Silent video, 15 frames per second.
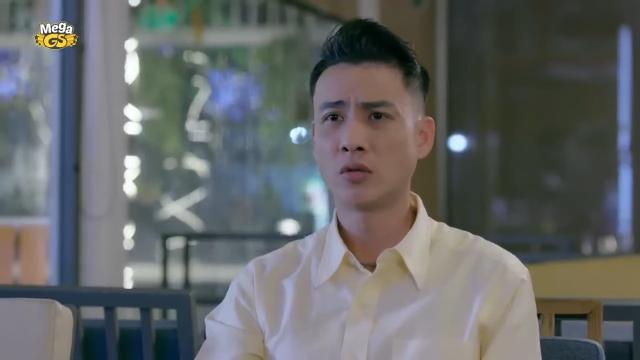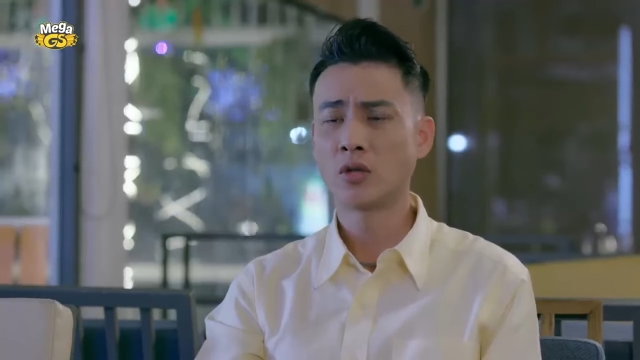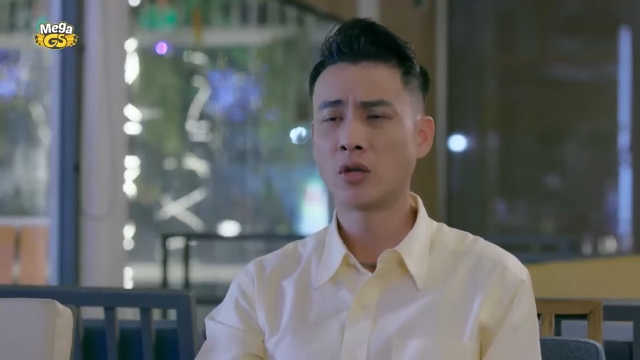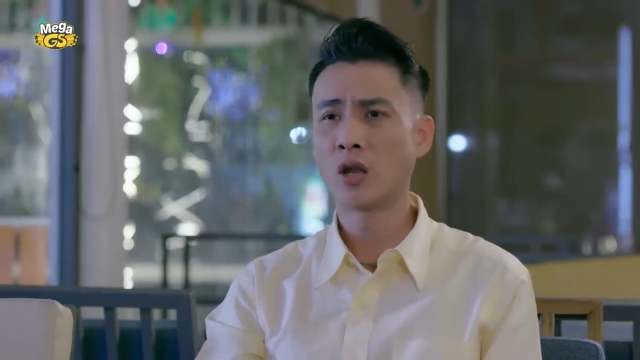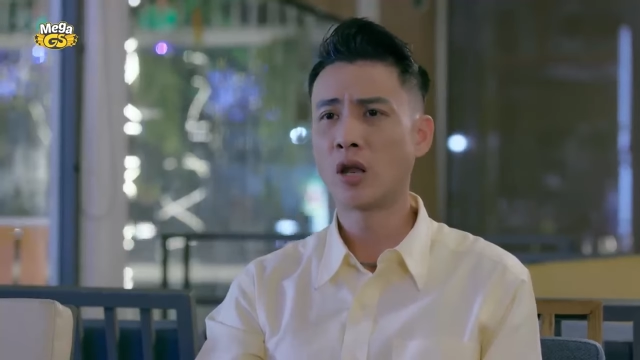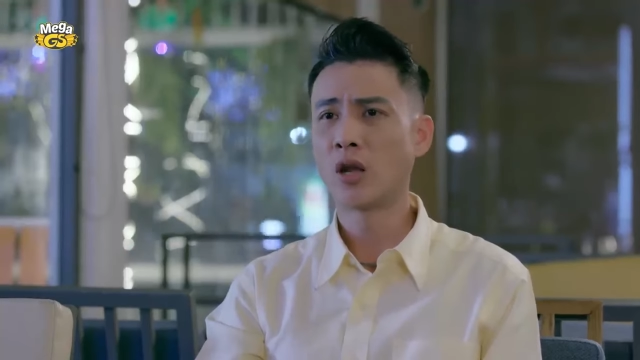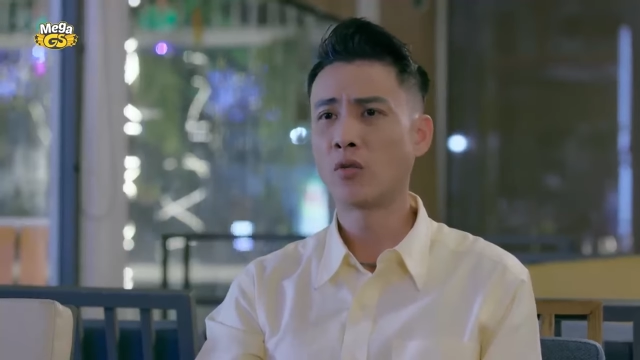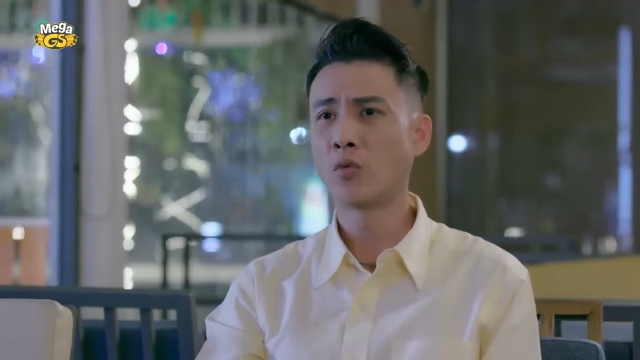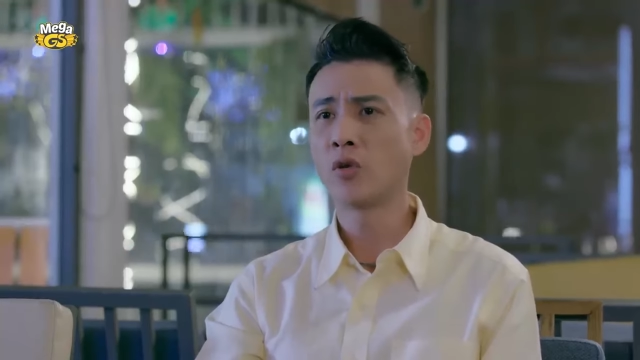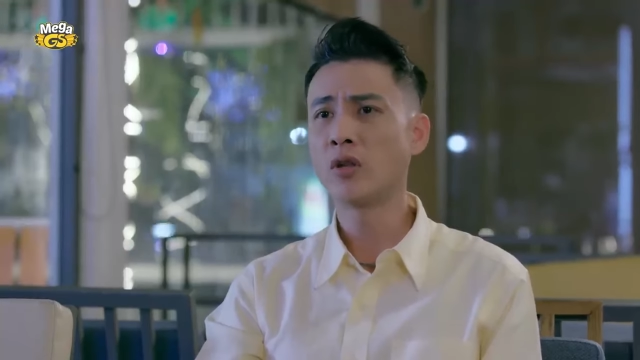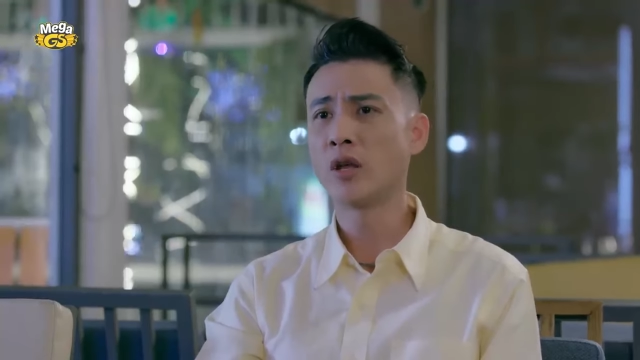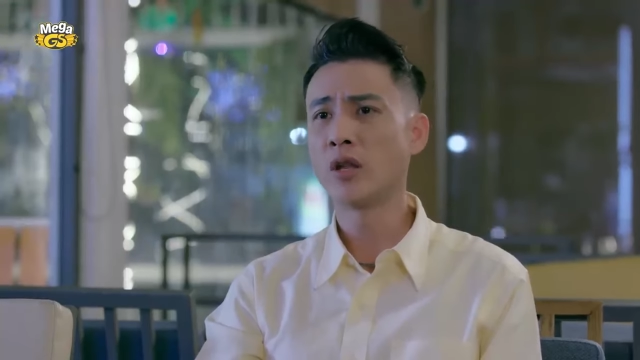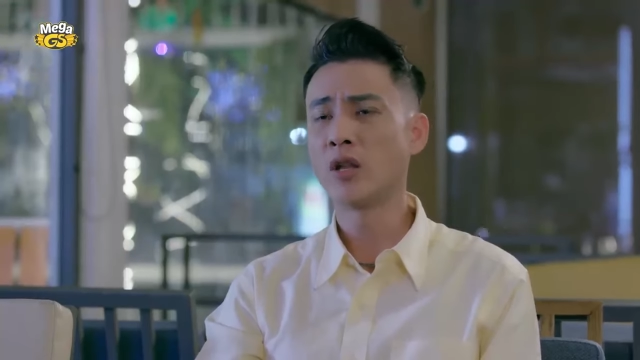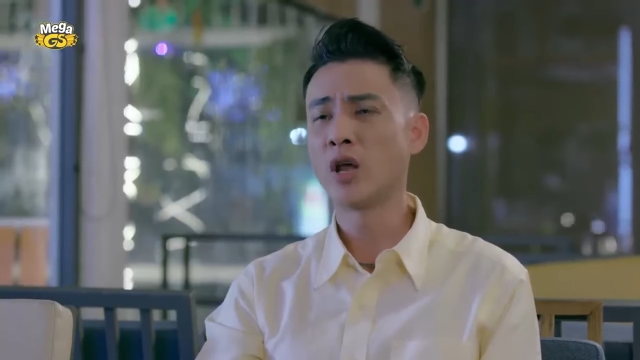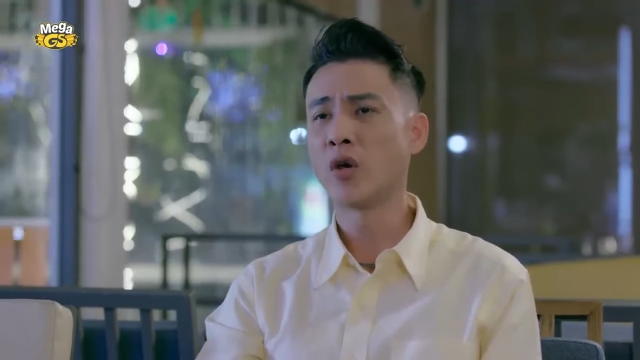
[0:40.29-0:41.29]
Cho nên là quyết
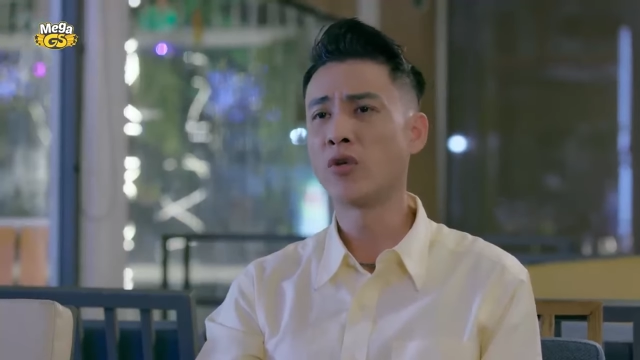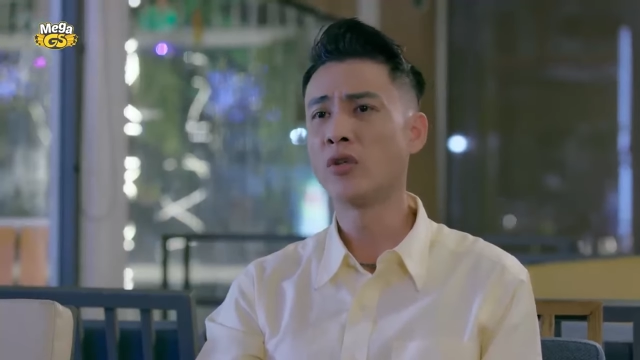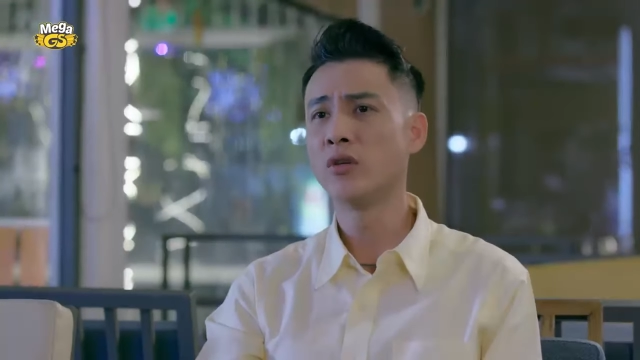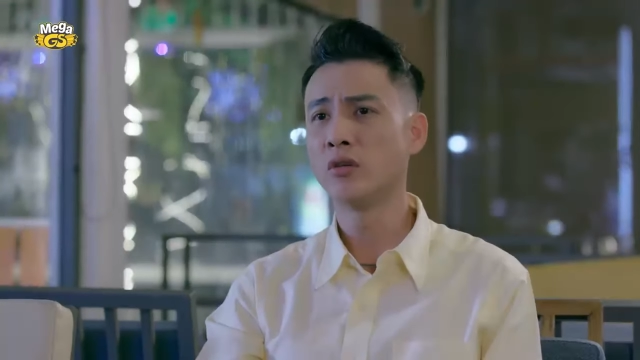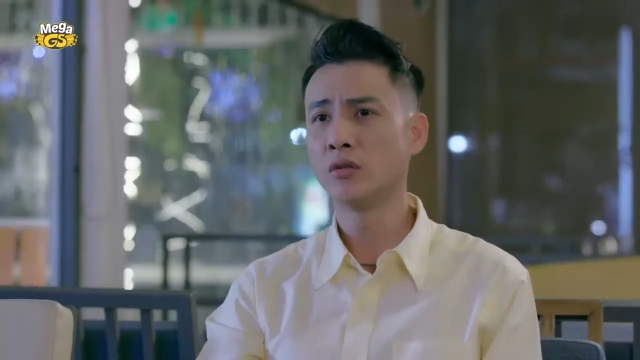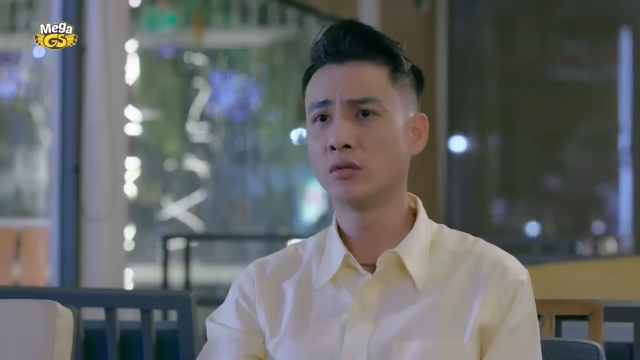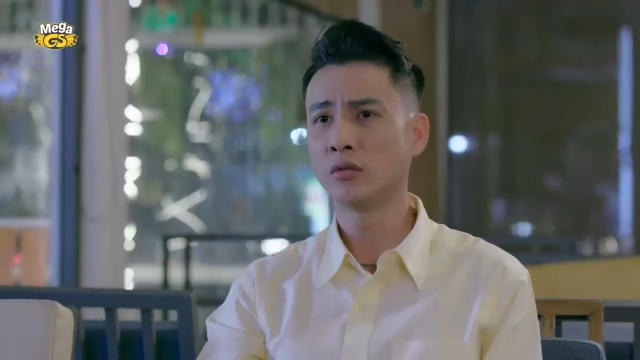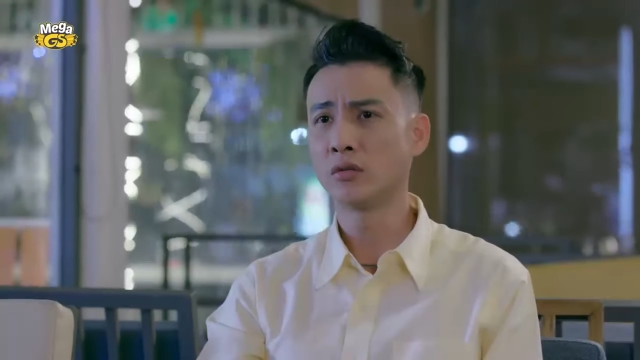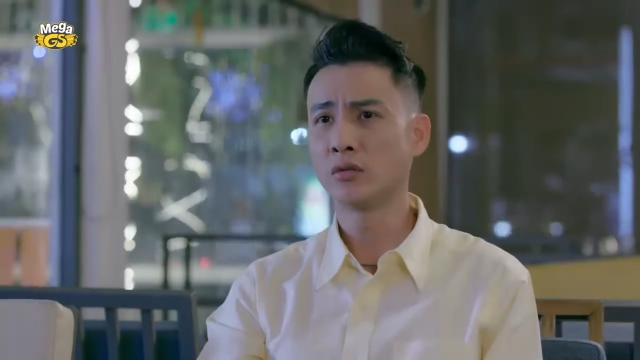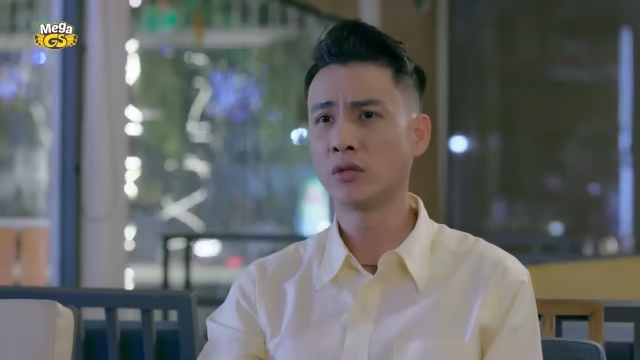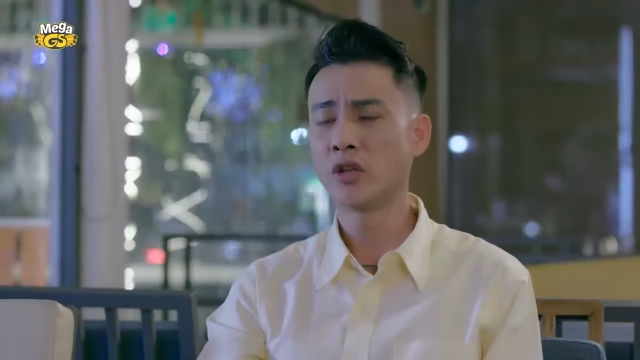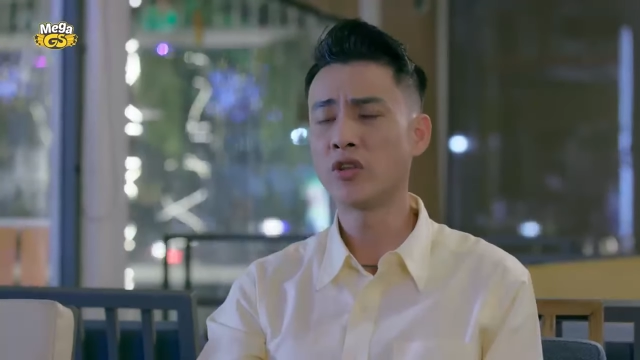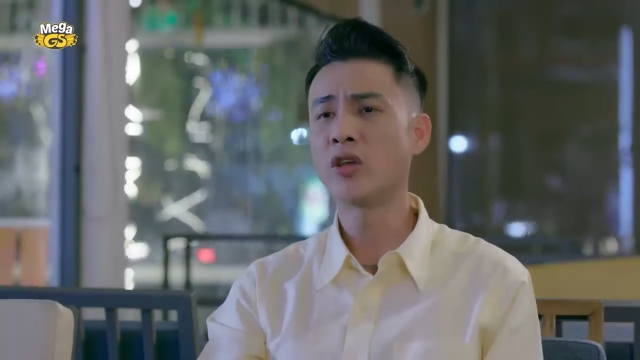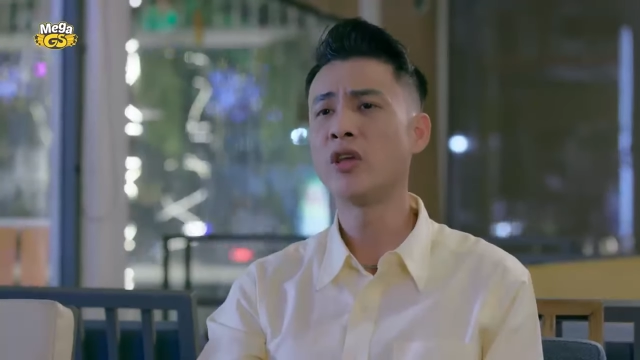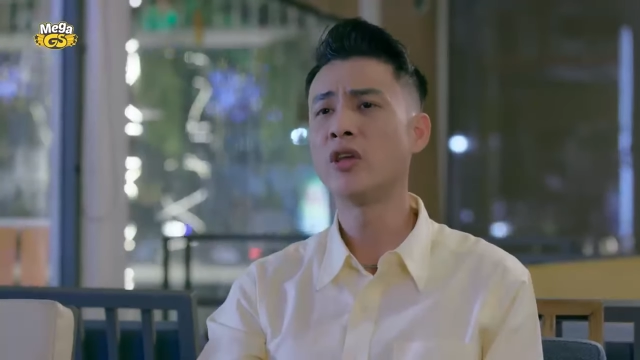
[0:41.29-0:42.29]
định loại Dương
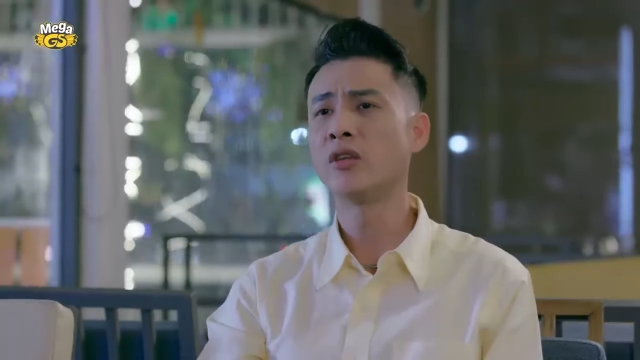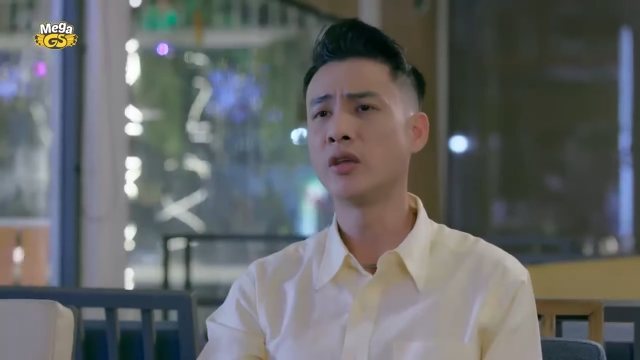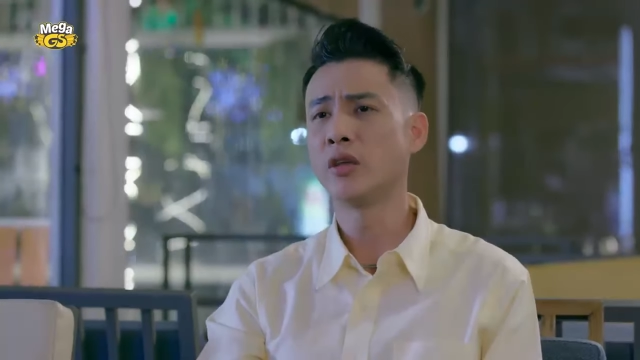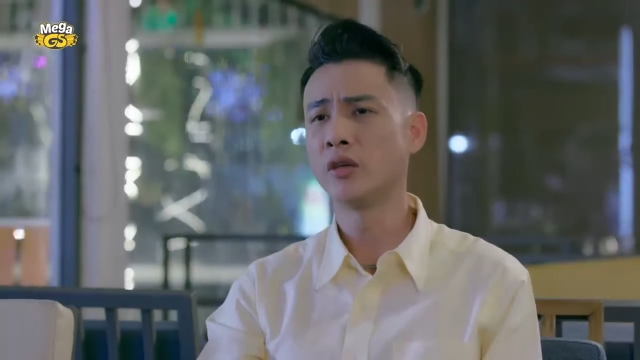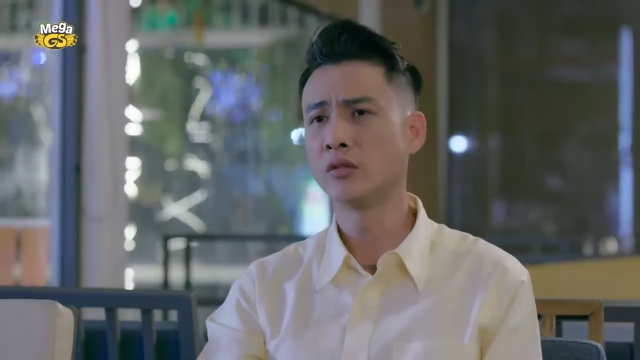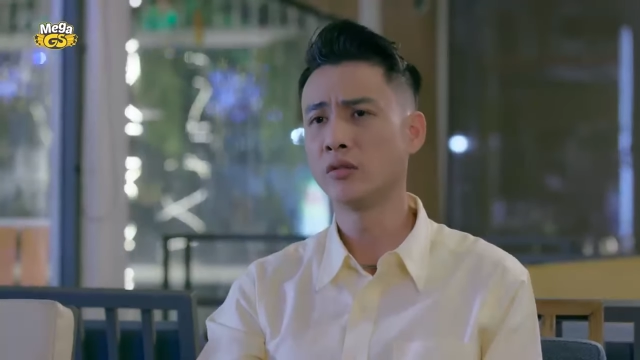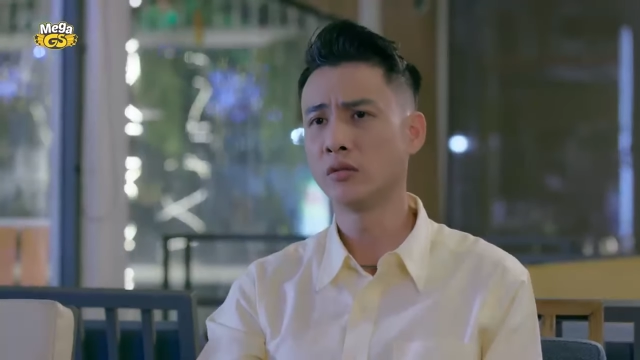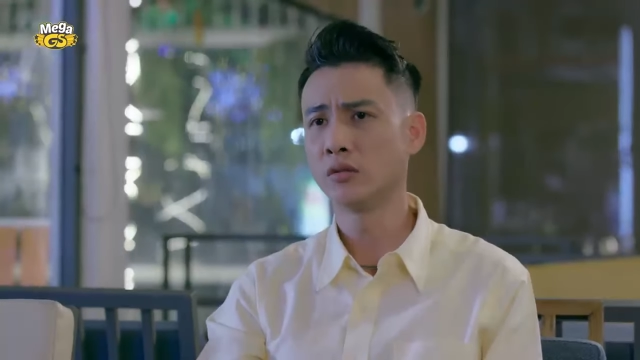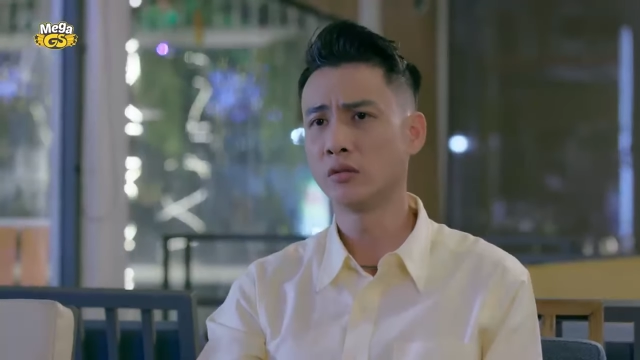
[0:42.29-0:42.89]
để cho yên chuyện.